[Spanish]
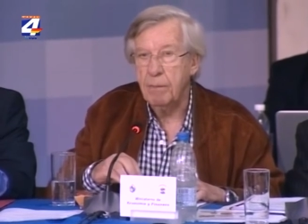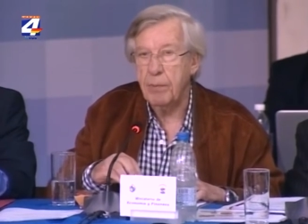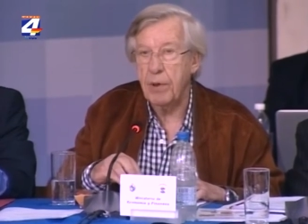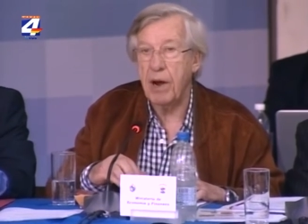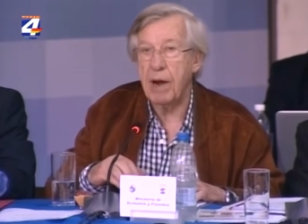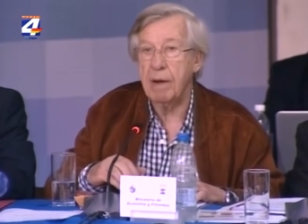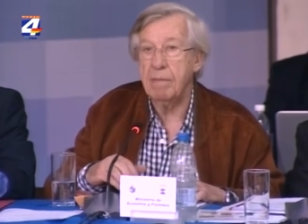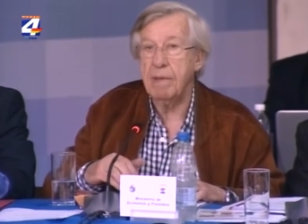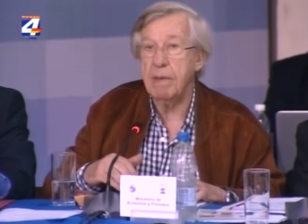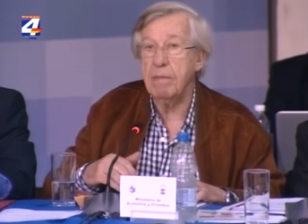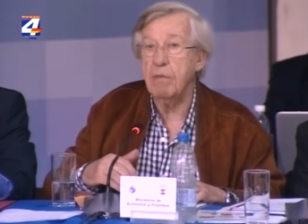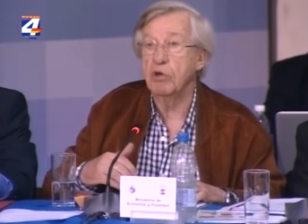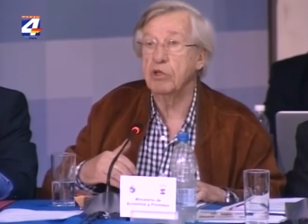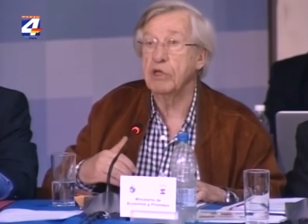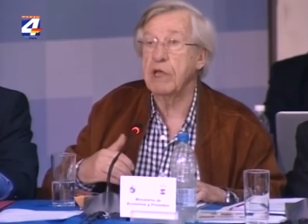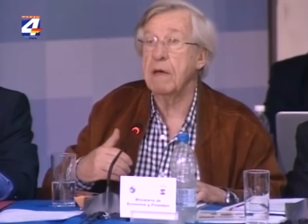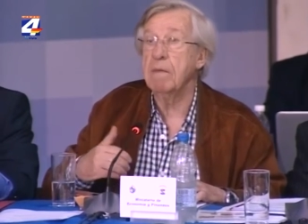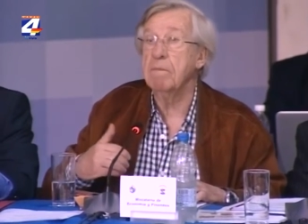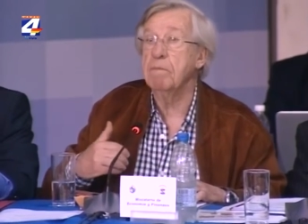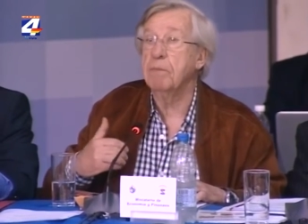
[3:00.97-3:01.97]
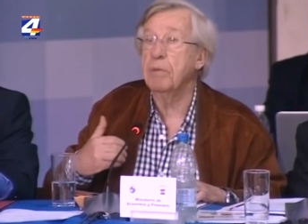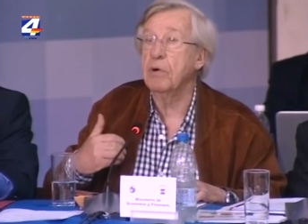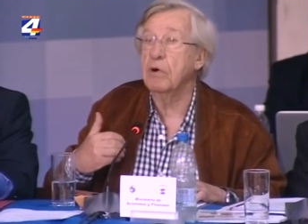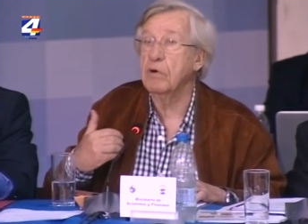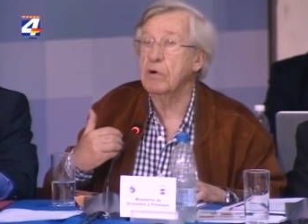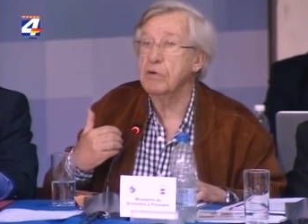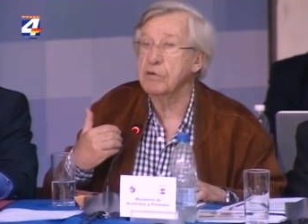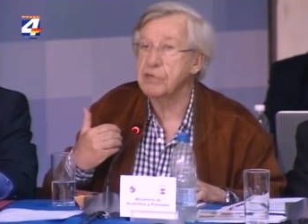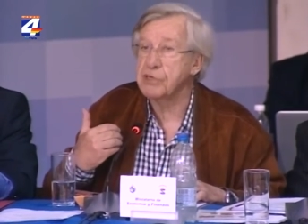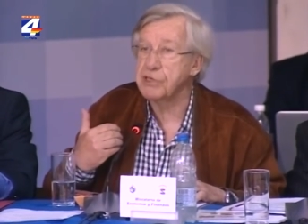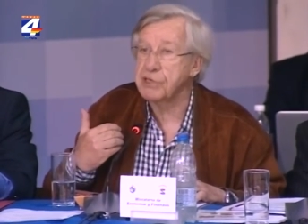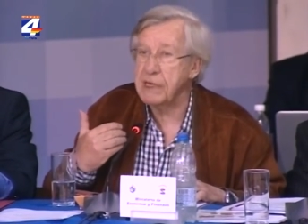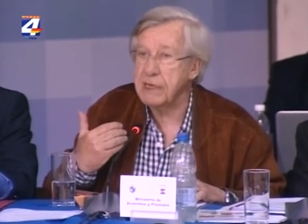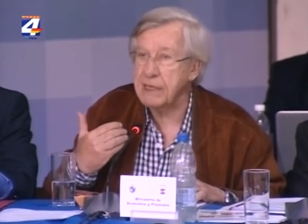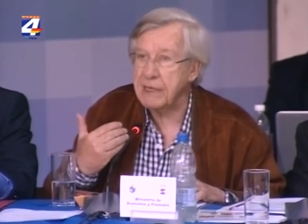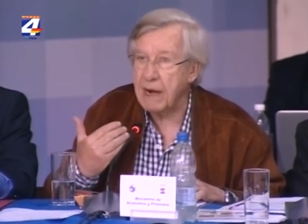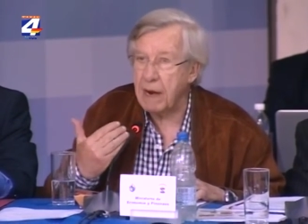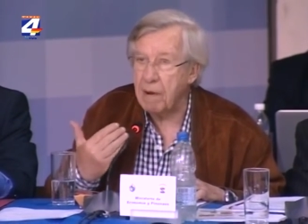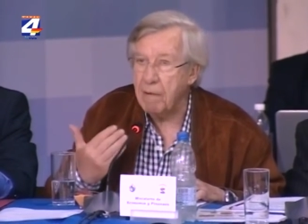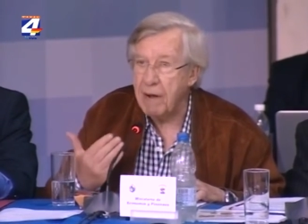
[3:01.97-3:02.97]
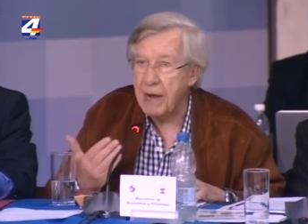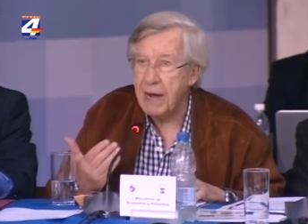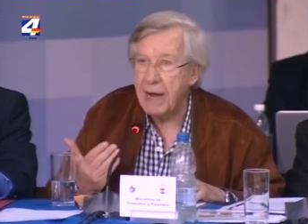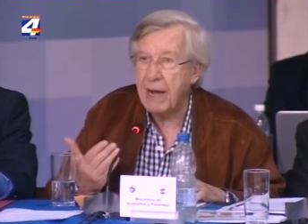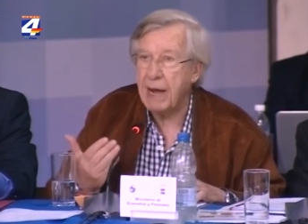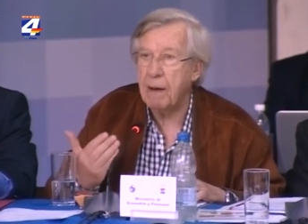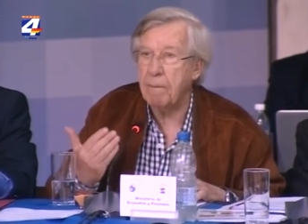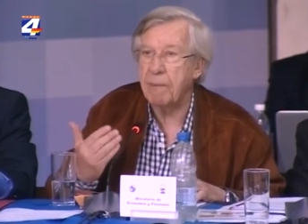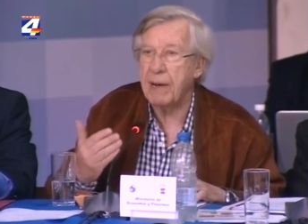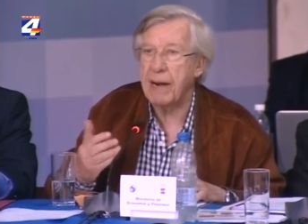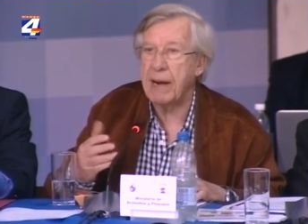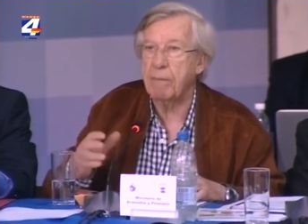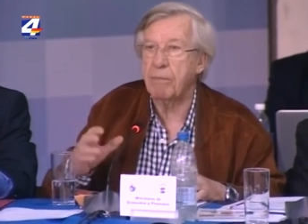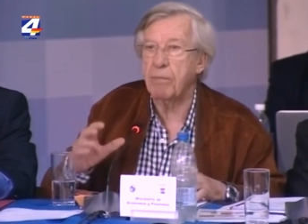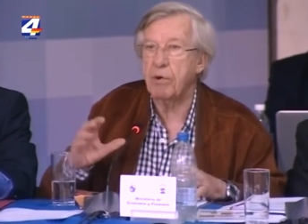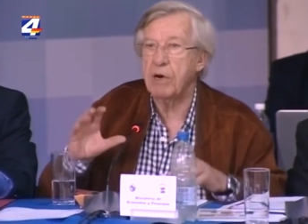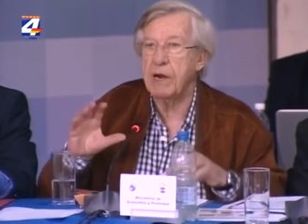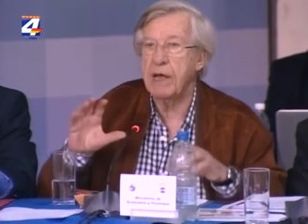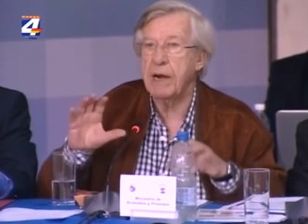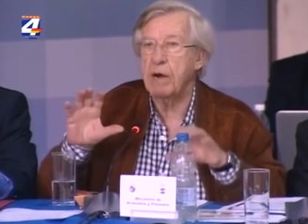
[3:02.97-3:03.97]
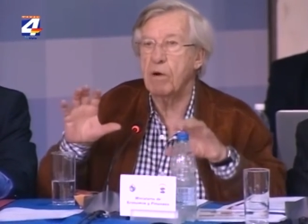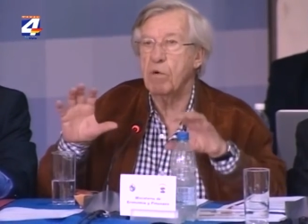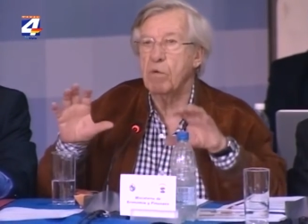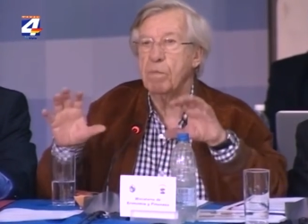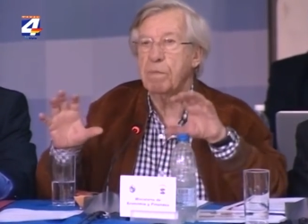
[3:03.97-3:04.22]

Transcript: pero al mismo tiempo se trabaja para poner en